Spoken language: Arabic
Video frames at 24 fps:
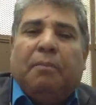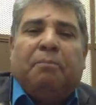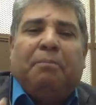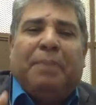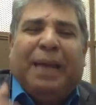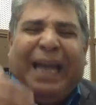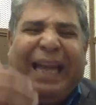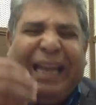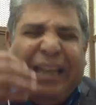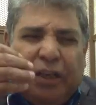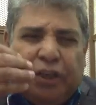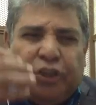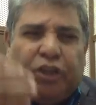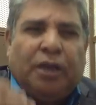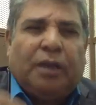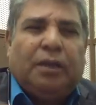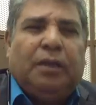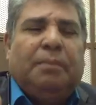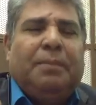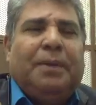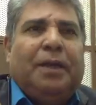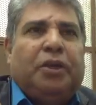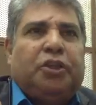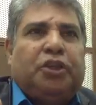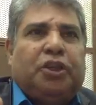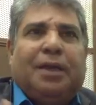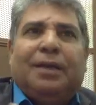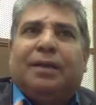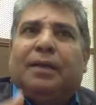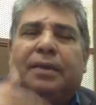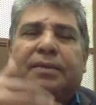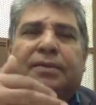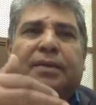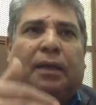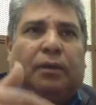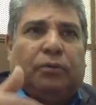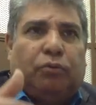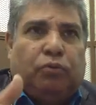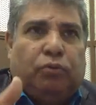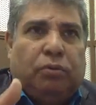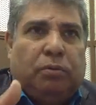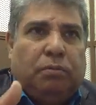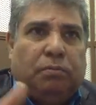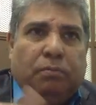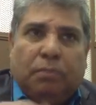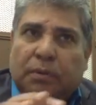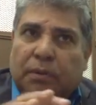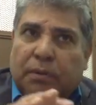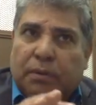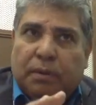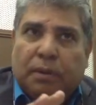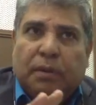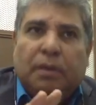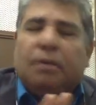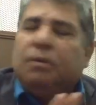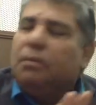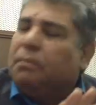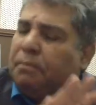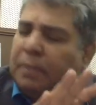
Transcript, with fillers: بأي شكل من الأشكال أساعده اقف جنبه